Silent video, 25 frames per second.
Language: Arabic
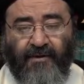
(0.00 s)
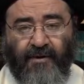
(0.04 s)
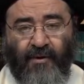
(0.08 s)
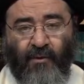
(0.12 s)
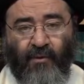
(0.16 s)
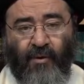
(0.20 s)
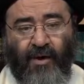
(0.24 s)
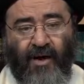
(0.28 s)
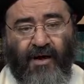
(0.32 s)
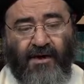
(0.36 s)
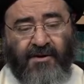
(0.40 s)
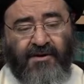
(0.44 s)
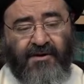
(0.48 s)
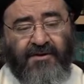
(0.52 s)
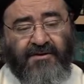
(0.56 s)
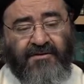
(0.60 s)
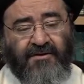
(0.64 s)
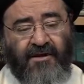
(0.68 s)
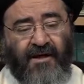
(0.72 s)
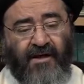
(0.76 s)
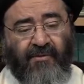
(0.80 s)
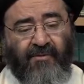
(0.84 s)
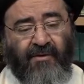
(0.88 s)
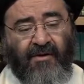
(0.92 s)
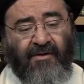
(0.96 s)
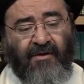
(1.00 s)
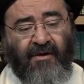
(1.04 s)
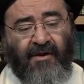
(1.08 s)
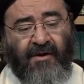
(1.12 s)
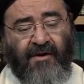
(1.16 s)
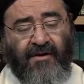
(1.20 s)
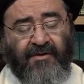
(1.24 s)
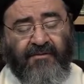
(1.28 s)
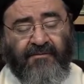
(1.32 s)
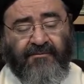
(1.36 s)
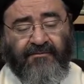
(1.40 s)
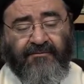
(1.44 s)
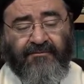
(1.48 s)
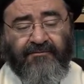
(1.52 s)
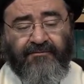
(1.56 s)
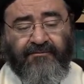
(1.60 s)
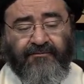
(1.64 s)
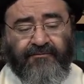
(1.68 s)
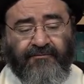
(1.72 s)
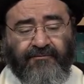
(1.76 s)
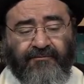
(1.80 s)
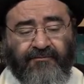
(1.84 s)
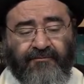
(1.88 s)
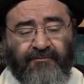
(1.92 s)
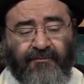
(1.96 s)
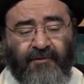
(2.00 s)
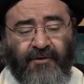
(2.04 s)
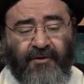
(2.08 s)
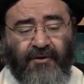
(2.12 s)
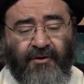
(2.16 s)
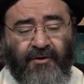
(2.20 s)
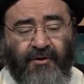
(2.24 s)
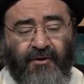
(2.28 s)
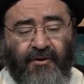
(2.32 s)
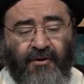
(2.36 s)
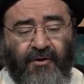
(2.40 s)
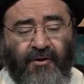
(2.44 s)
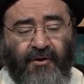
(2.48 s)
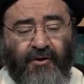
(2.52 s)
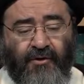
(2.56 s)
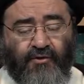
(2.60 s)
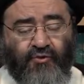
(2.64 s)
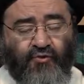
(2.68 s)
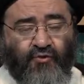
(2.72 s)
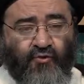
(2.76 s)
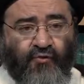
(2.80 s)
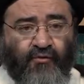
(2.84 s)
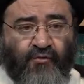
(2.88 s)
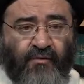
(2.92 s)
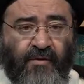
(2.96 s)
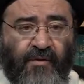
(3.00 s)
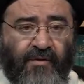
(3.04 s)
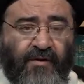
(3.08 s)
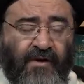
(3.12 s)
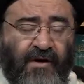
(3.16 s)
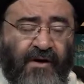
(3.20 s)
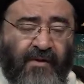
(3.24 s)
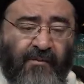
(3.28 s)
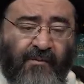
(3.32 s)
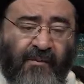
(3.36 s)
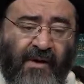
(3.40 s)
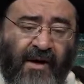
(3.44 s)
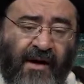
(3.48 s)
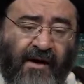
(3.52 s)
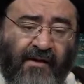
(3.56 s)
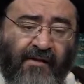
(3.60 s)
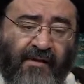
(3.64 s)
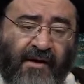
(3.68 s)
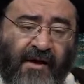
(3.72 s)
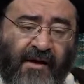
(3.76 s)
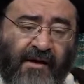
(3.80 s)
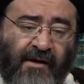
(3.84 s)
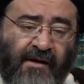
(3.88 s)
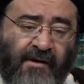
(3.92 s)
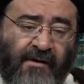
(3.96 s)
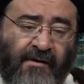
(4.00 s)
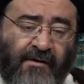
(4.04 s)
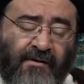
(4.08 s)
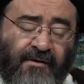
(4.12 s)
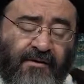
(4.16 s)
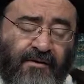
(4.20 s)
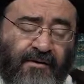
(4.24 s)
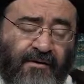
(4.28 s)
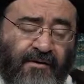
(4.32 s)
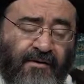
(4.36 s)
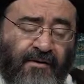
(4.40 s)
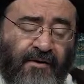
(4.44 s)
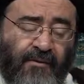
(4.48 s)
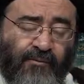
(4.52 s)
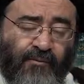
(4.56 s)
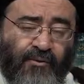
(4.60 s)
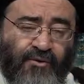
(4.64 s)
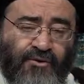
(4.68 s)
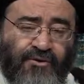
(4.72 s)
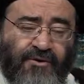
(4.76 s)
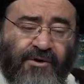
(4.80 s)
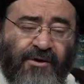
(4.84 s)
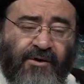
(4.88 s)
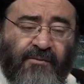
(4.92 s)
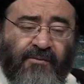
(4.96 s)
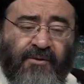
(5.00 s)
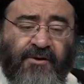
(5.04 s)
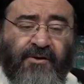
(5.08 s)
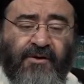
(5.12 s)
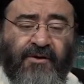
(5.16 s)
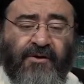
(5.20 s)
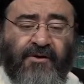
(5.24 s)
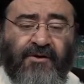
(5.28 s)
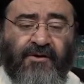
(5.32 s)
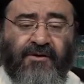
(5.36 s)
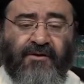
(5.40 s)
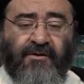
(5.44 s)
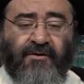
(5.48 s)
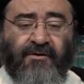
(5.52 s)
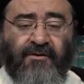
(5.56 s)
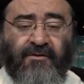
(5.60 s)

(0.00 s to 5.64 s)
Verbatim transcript: واحد يسأل مثلا تشوف مثلا بعض المسلمين